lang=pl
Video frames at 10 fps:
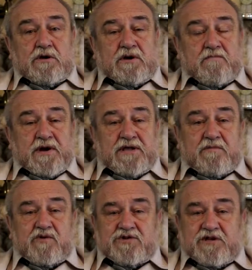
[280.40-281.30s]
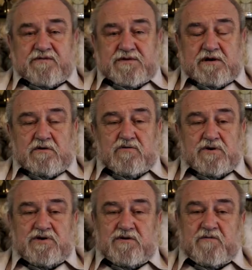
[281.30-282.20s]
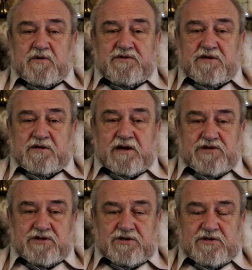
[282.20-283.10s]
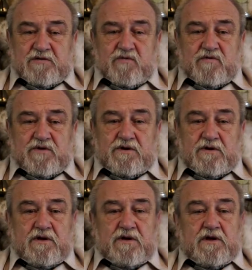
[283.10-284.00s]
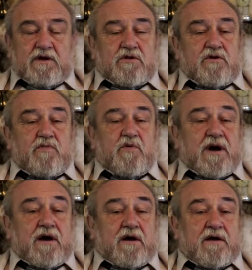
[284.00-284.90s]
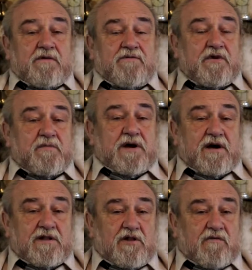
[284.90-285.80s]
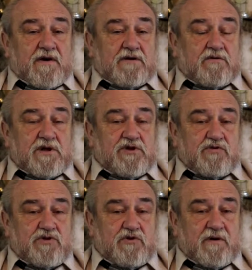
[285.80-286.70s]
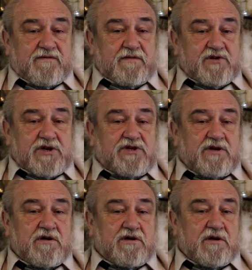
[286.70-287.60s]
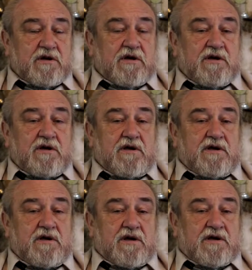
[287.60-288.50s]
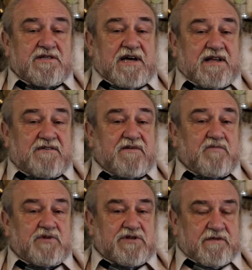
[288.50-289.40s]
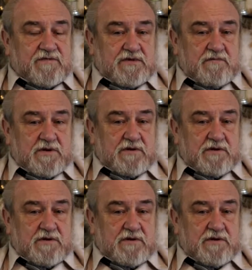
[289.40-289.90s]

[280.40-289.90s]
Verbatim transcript: kampania moskiewska, o której się w Polsce także nic nie mówi, to była firma handlowa, która rządziła w tym czasie e, carstwem moskiewskim.